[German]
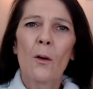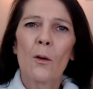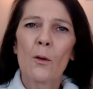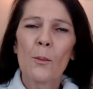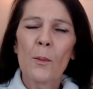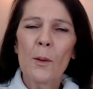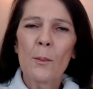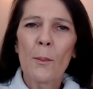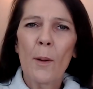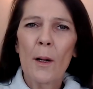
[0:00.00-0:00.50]

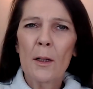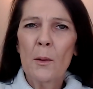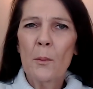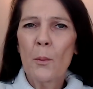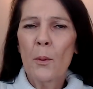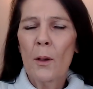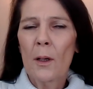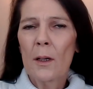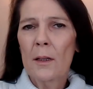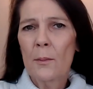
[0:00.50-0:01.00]
und mit
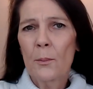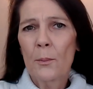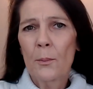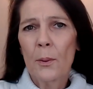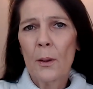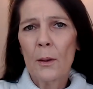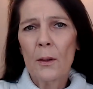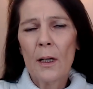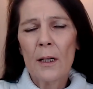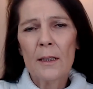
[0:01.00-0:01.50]

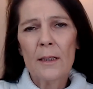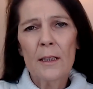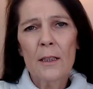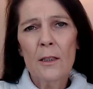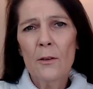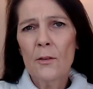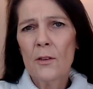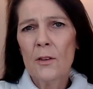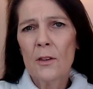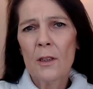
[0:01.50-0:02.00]

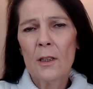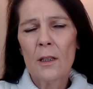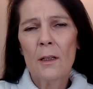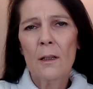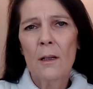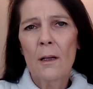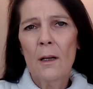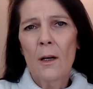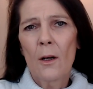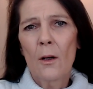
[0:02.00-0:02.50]

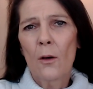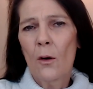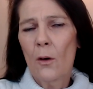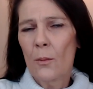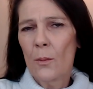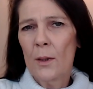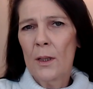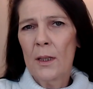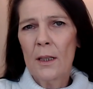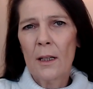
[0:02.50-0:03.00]
manipulativster
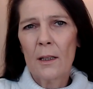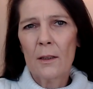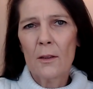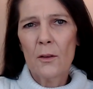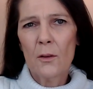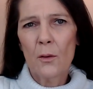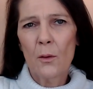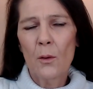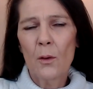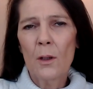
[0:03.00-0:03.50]

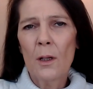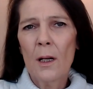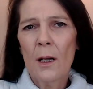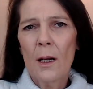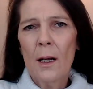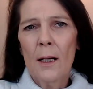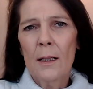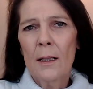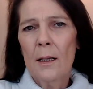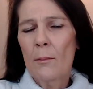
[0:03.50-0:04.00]

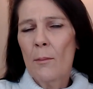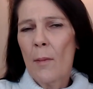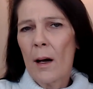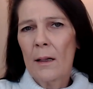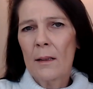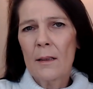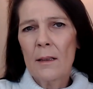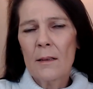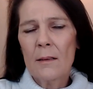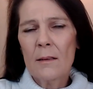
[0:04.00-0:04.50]
Kommunikation dem
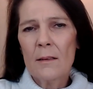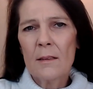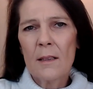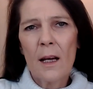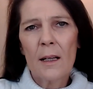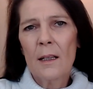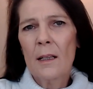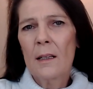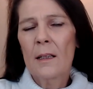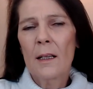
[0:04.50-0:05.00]
anderen
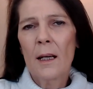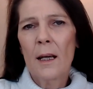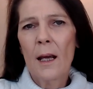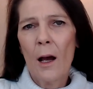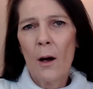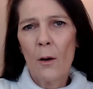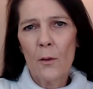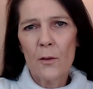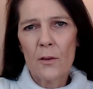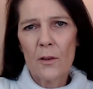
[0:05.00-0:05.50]
seine
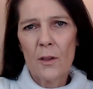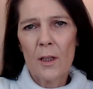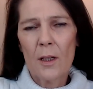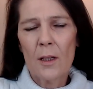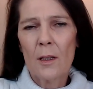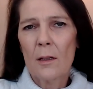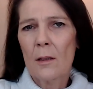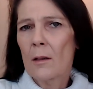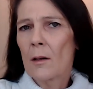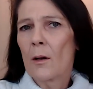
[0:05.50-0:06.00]
Dinge
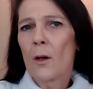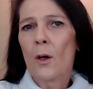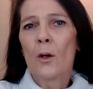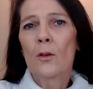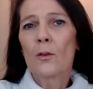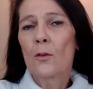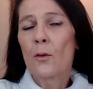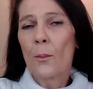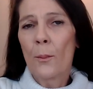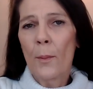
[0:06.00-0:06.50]
ausredet.
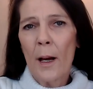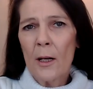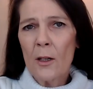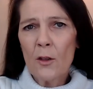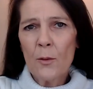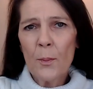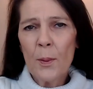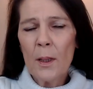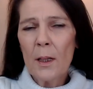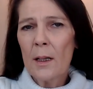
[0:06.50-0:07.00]
Zum
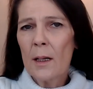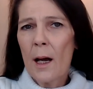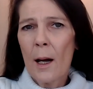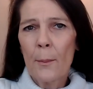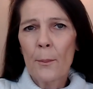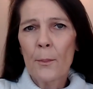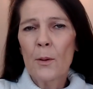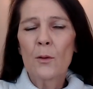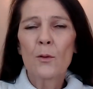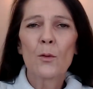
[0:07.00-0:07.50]
Beispiel, ihr
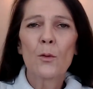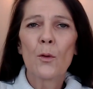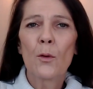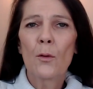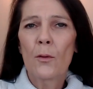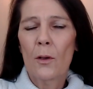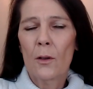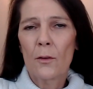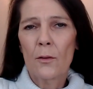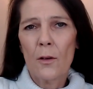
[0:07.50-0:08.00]
habt
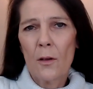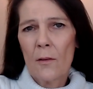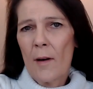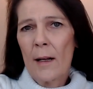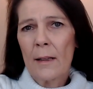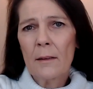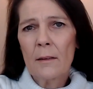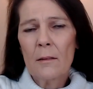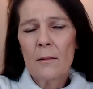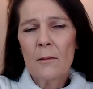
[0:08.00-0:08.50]
Besuch von
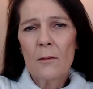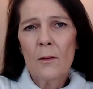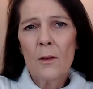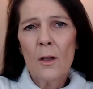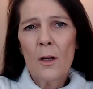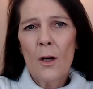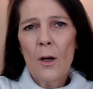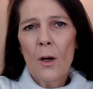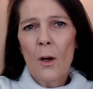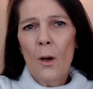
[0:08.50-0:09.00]

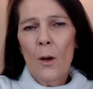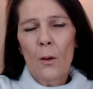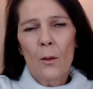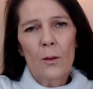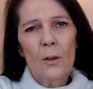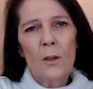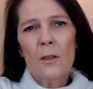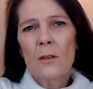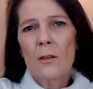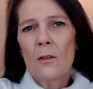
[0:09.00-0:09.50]
Verwandten
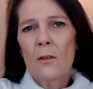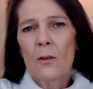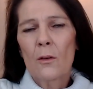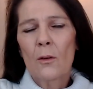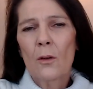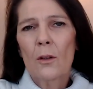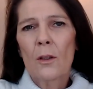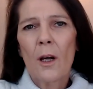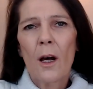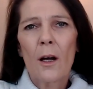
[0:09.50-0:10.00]
und es ist ein
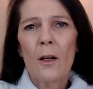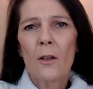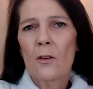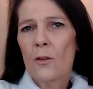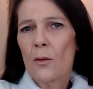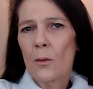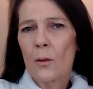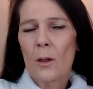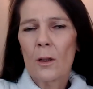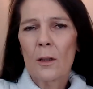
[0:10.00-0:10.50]
total
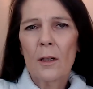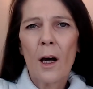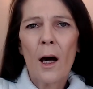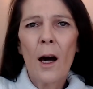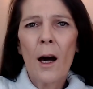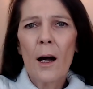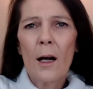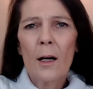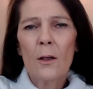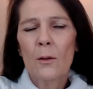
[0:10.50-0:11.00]
schöner
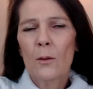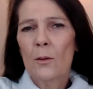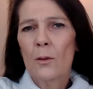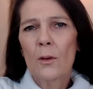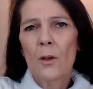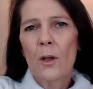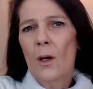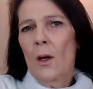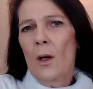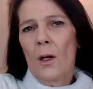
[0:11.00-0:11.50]
Tag
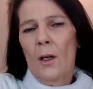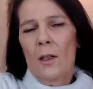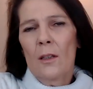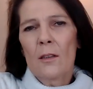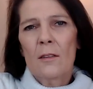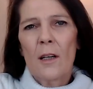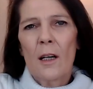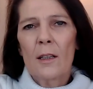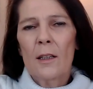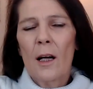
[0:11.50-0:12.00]
und
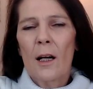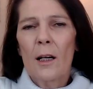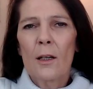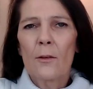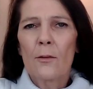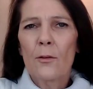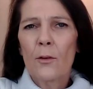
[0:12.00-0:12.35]
ihr seid alle